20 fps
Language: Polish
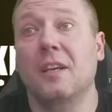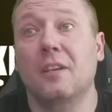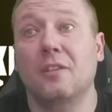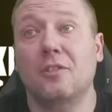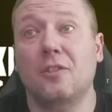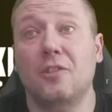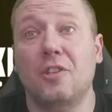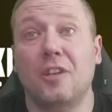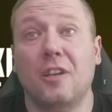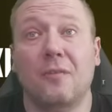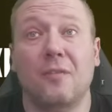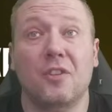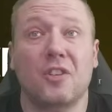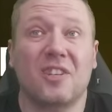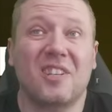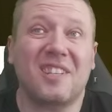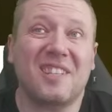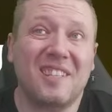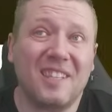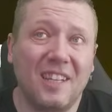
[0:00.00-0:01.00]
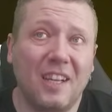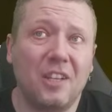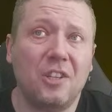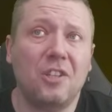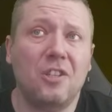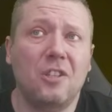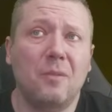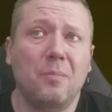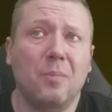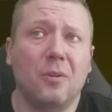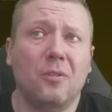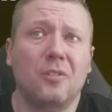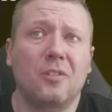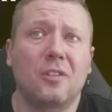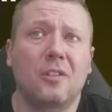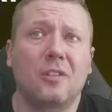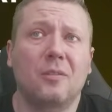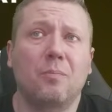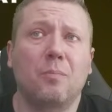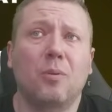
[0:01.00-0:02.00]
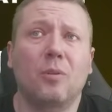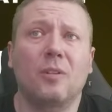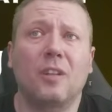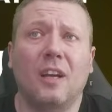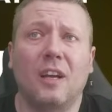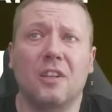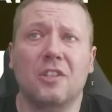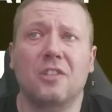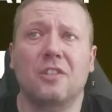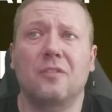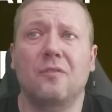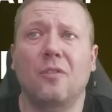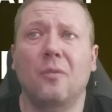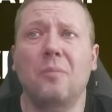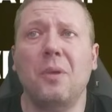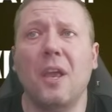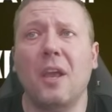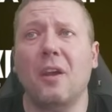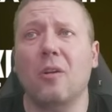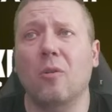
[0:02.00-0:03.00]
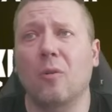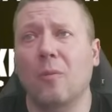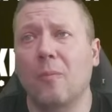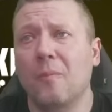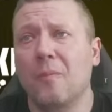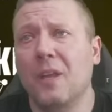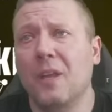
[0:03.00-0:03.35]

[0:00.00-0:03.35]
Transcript: Co ciekawe, 16% podaży w obiegu.